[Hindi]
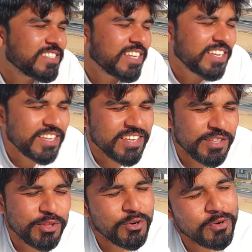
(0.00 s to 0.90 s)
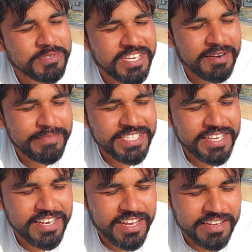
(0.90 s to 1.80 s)
ऐसे ही धूप ज़रा मज़े
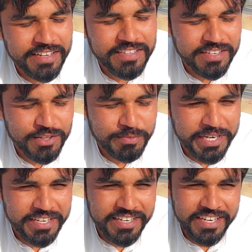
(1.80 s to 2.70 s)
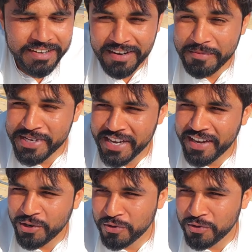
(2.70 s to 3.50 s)
की लग रही थी तो मैंने कहा हवा भी है और